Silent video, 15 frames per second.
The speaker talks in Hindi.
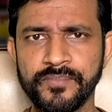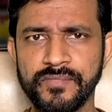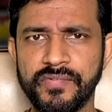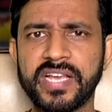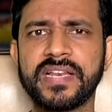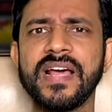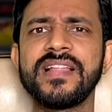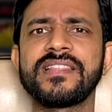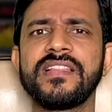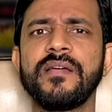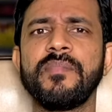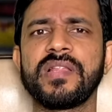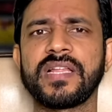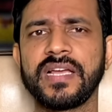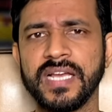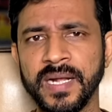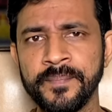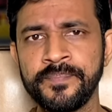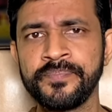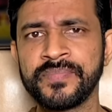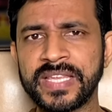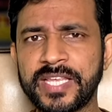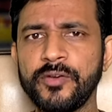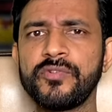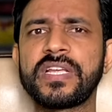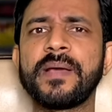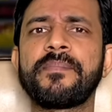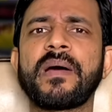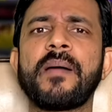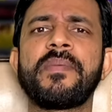विक्रांत ने बताया कि
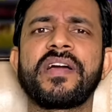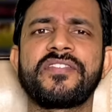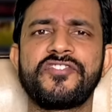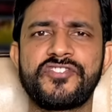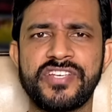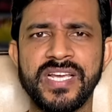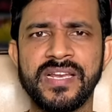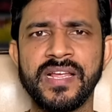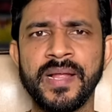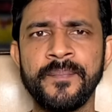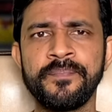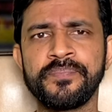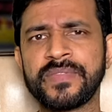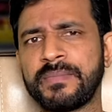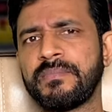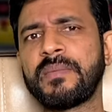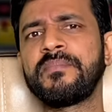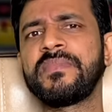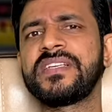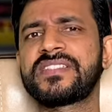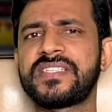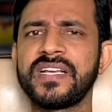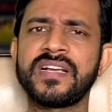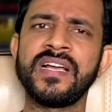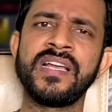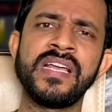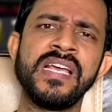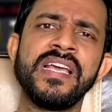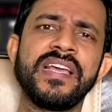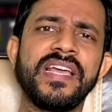उनके पापा क्रिश्चियन हैं मम्मी सिख
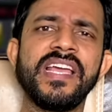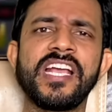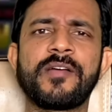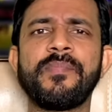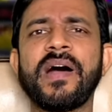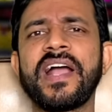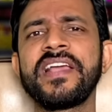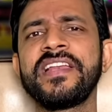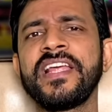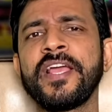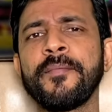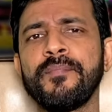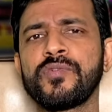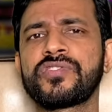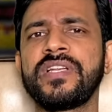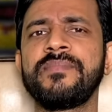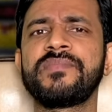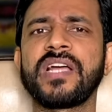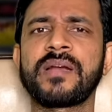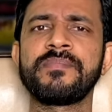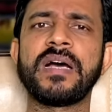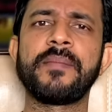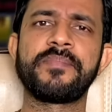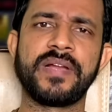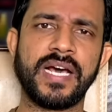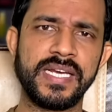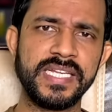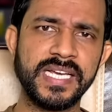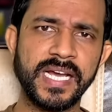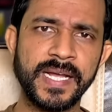हैं एक भाई ने मुस्लिम धर्म अपना
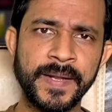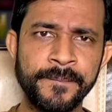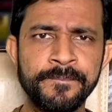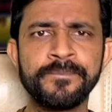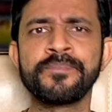लिया है